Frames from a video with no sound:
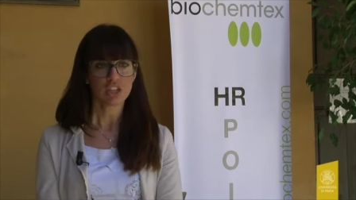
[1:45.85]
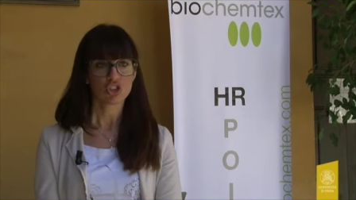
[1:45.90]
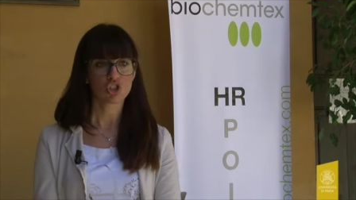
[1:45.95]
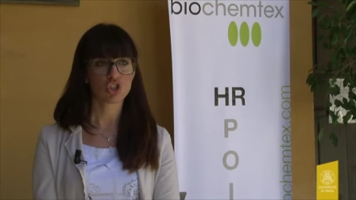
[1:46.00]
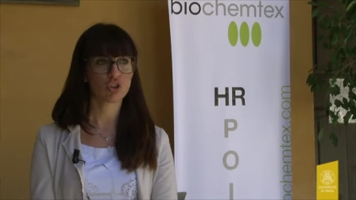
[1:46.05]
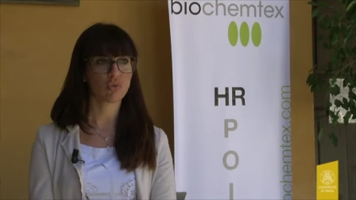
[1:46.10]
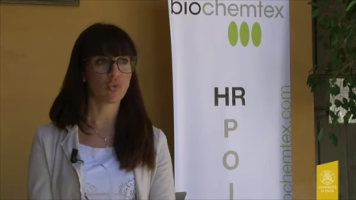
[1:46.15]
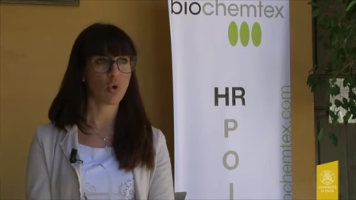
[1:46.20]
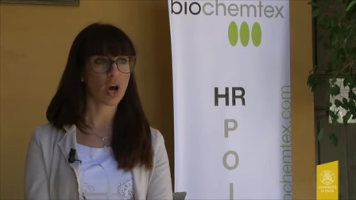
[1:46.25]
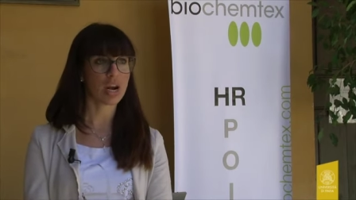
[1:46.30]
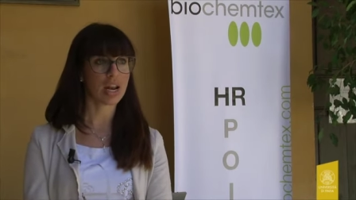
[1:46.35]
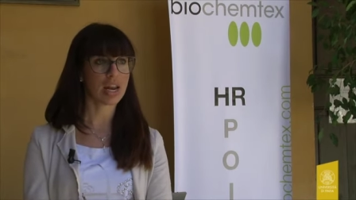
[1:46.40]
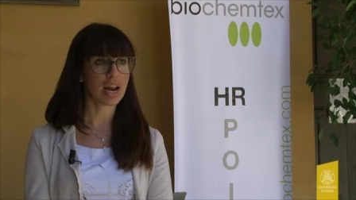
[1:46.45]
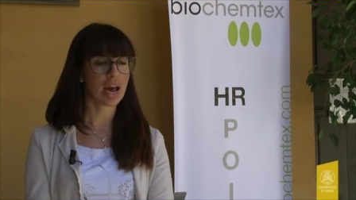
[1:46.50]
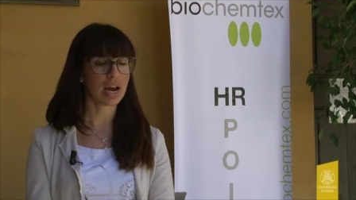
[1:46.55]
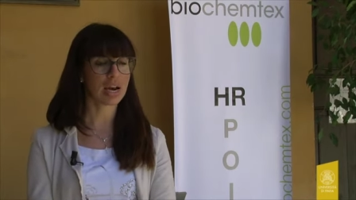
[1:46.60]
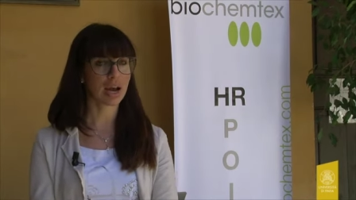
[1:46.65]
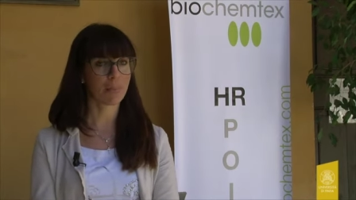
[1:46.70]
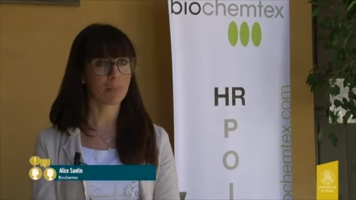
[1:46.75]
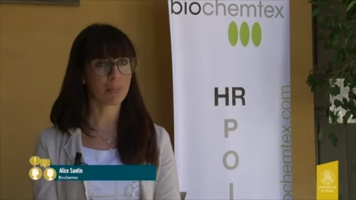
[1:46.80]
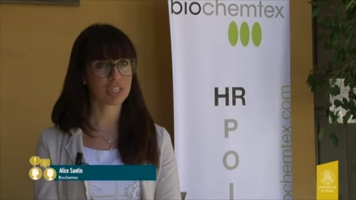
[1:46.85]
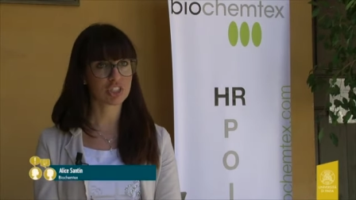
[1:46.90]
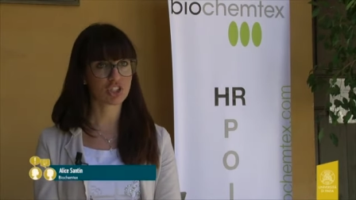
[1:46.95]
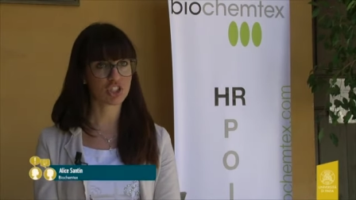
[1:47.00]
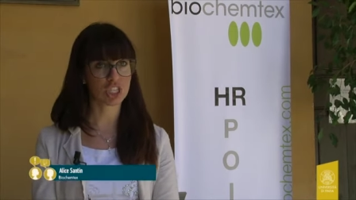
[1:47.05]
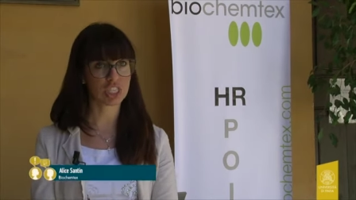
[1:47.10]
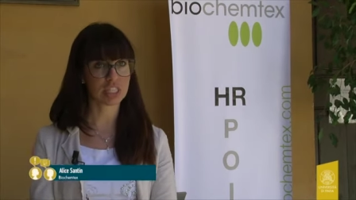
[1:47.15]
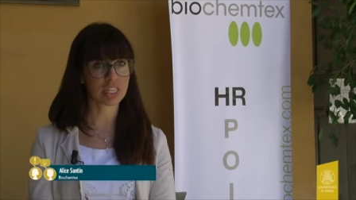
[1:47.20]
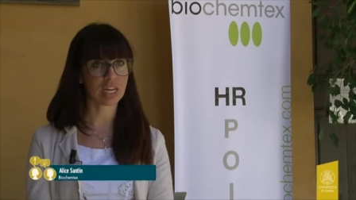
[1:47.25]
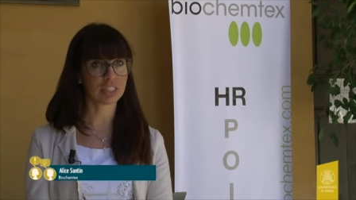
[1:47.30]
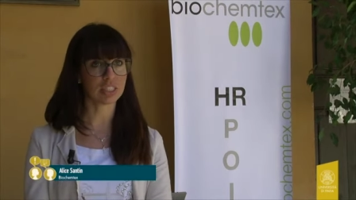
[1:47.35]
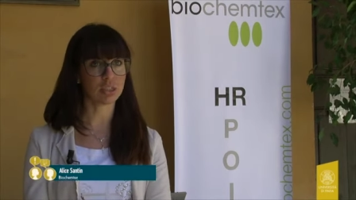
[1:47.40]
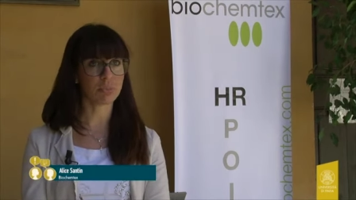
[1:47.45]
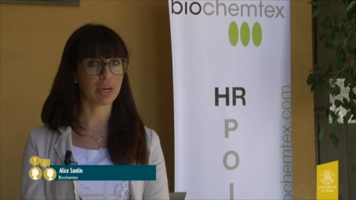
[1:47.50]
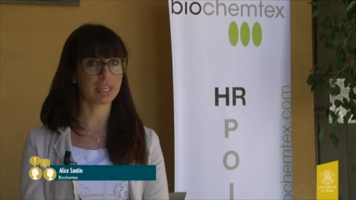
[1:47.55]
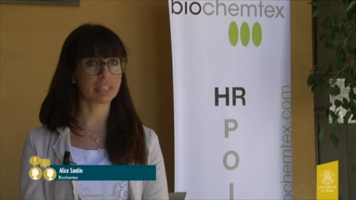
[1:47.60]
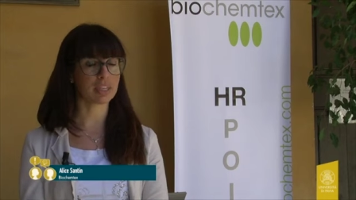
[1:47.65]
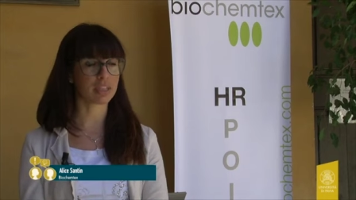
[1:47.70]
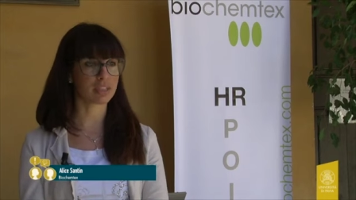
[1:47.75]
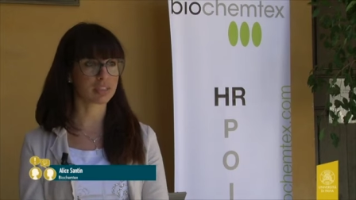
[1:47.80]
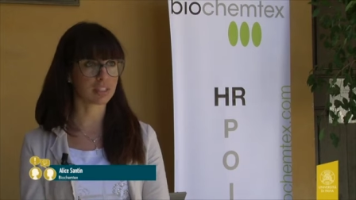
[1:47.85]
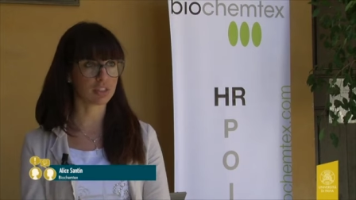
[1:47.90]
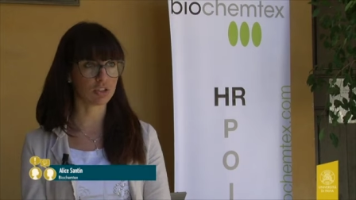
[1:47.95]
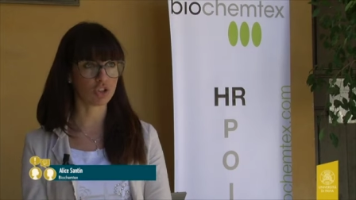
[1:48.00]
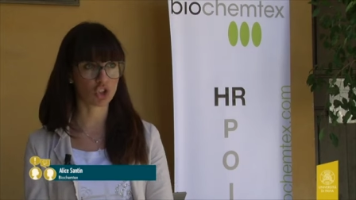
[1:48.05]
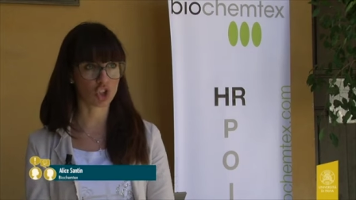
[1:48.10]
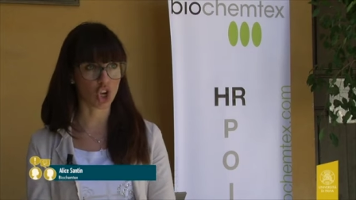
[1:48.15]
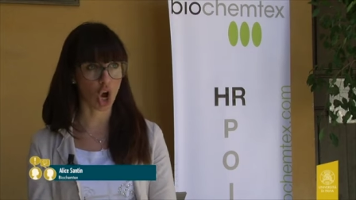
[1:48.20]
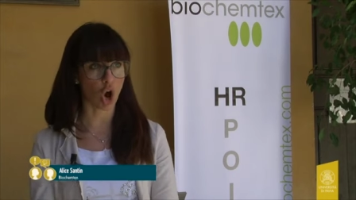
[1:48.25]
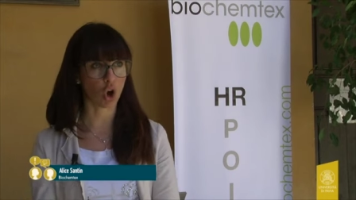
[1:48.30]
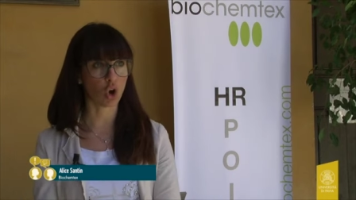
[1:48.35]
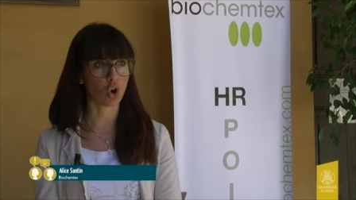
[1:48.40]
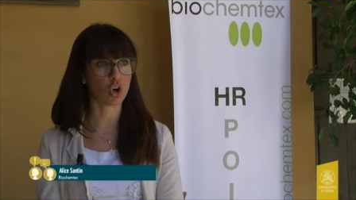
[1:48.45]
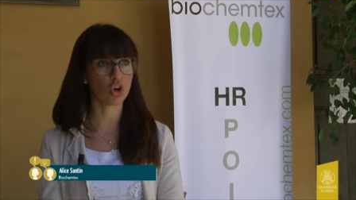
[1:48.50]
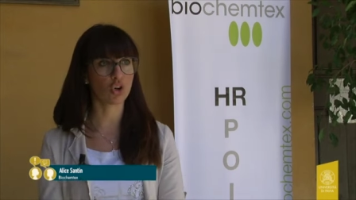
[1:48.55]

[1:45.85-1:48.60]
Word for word: ci vuole la capacità di mettersi in gioco,